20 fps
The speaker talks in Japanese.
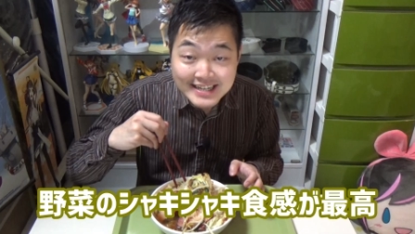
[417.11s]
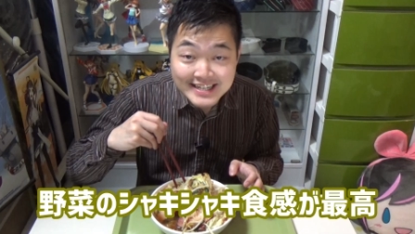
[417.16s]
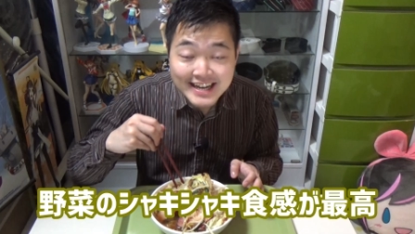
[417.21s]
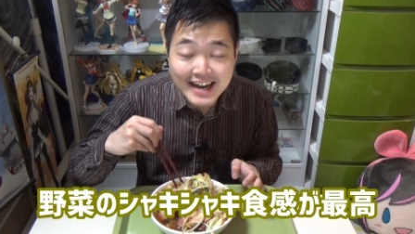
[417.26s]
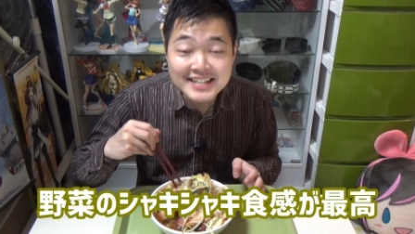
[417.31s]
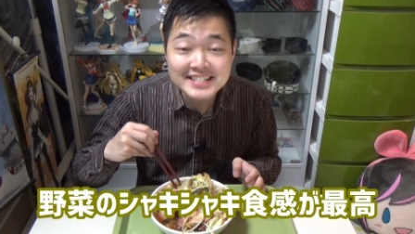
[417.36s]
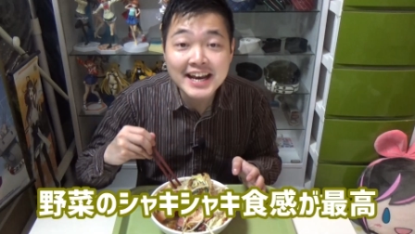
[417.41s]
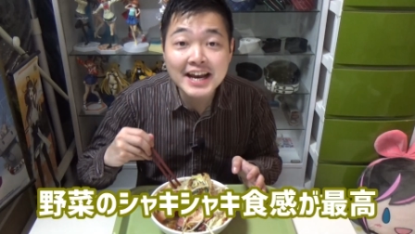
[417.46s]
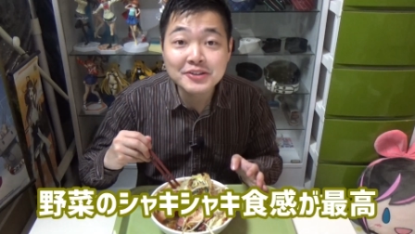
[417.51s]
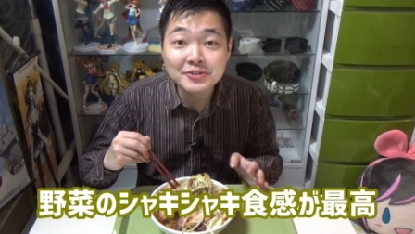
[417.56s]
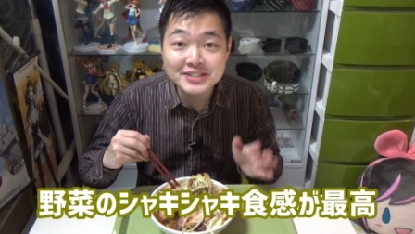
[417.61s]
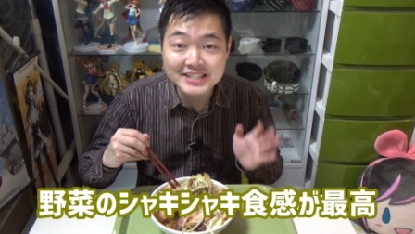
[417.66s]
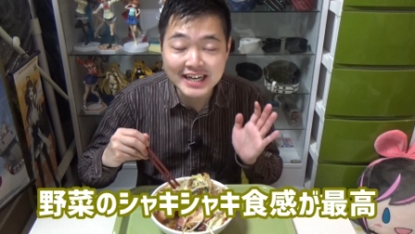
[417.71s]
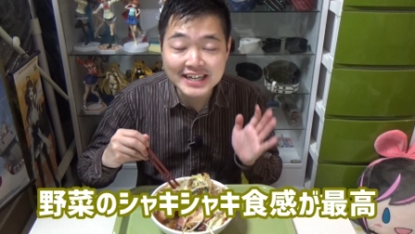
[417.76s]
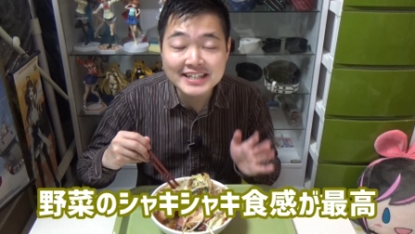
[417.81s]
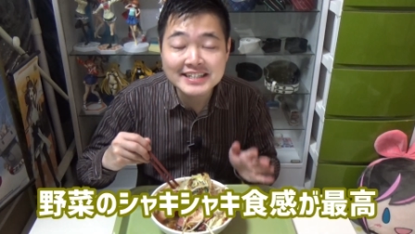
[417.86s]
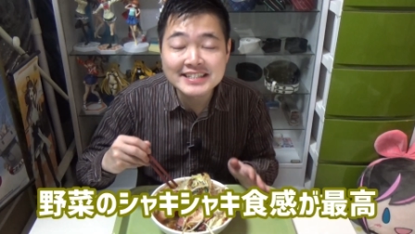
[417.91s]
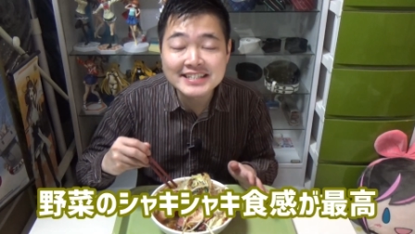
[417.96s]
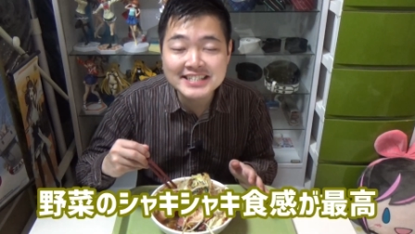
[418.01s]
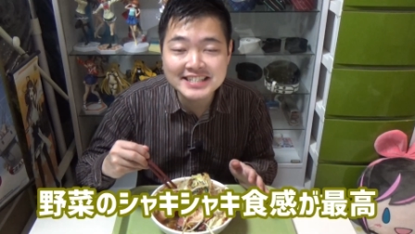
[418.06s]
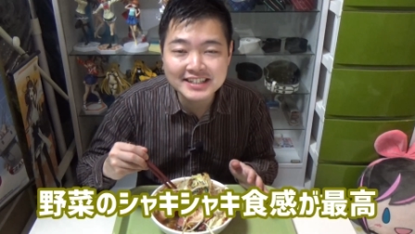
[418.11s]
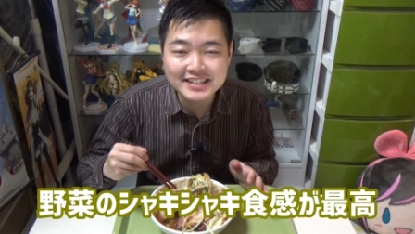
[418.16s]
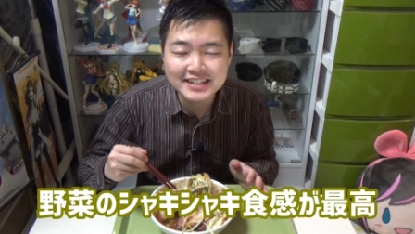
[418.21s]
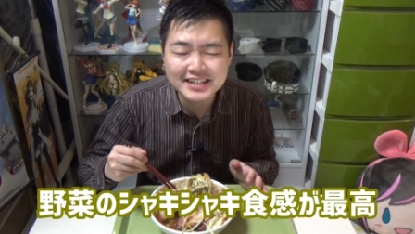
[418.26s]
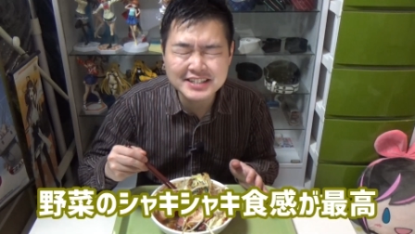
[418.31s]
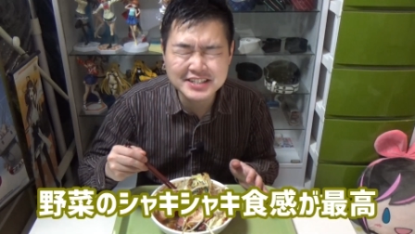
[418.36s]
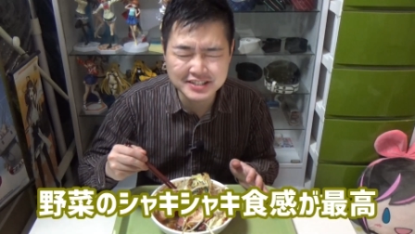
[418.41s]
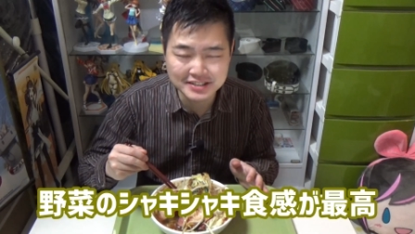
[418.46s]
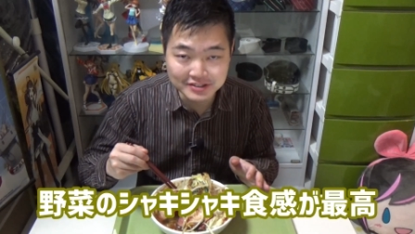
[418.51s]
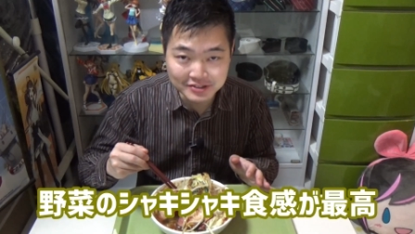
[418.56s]
野菜の
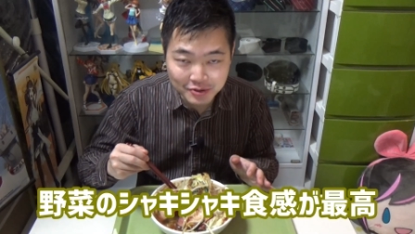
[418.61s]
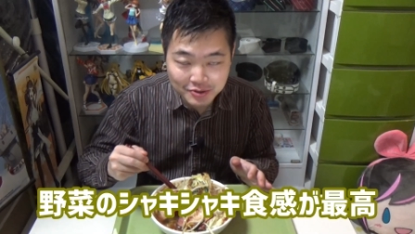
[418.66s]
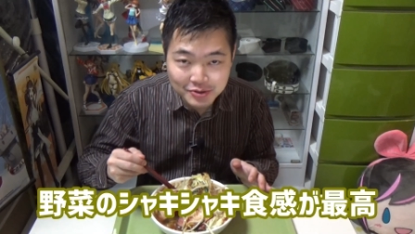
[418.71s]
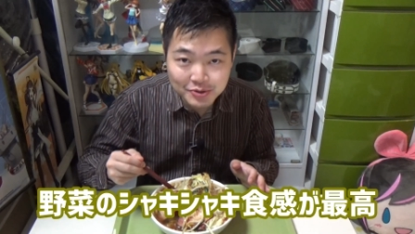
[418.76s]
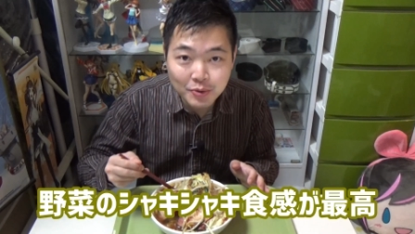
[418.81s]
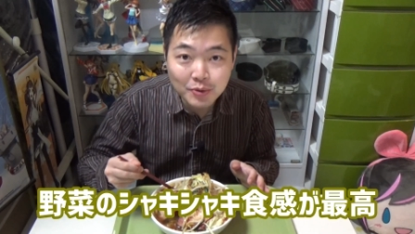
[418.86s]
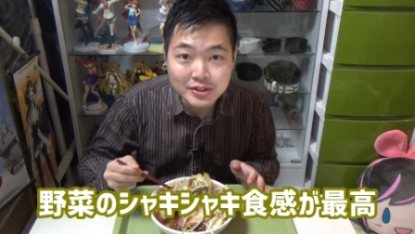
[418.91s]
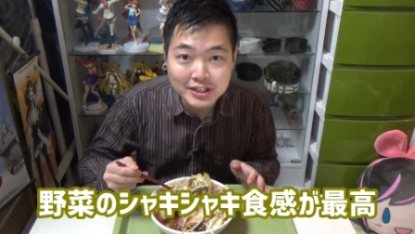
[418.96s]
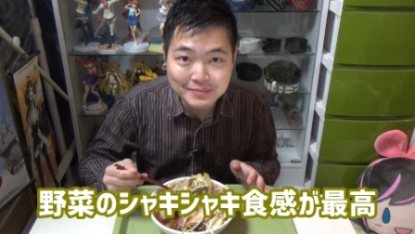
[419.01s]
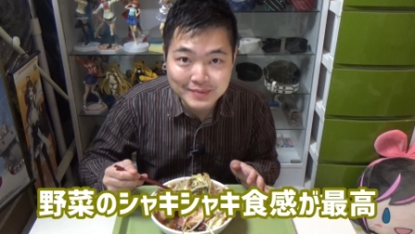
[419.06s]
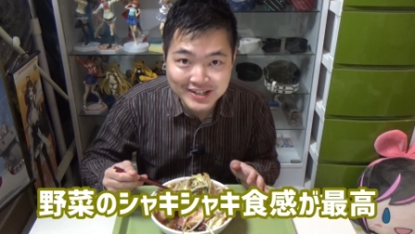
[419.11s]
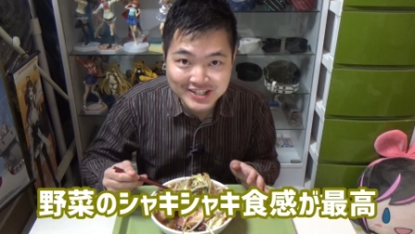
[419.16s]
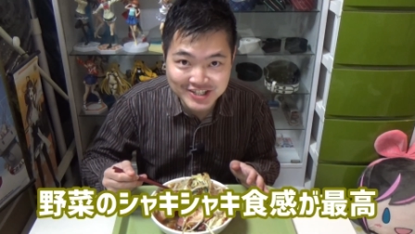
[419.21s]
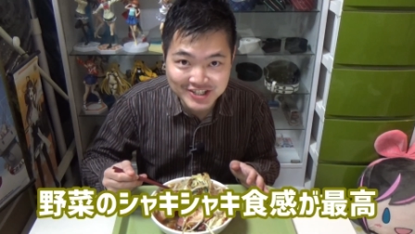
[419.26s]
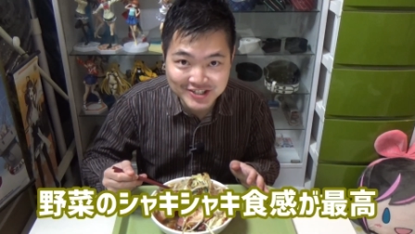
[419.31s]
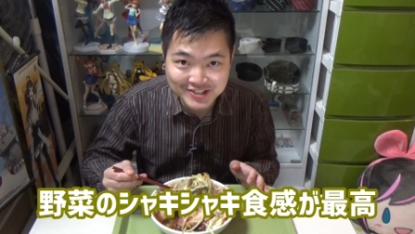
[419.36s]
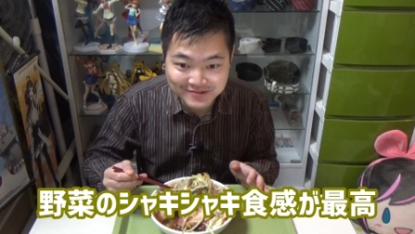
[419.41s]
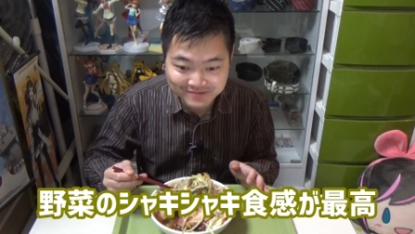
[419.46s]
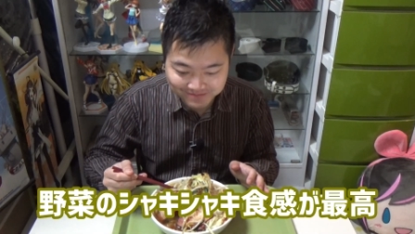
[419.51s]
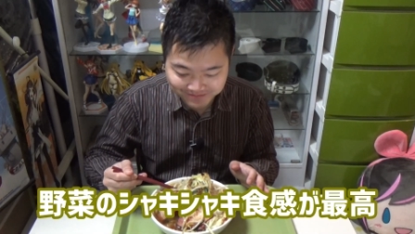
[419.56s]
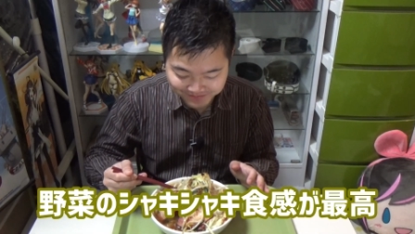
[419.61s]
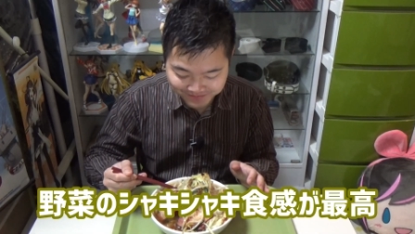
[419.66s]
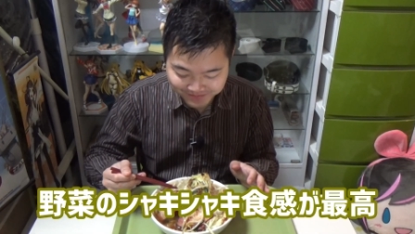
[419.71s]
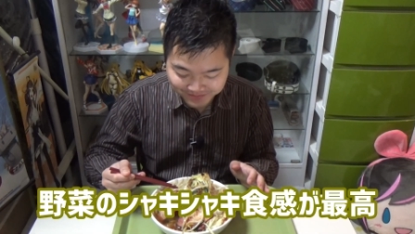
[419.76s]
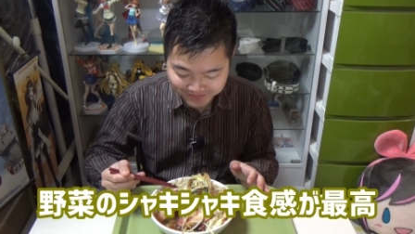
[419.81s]
シャキシャキがすんごく残ってます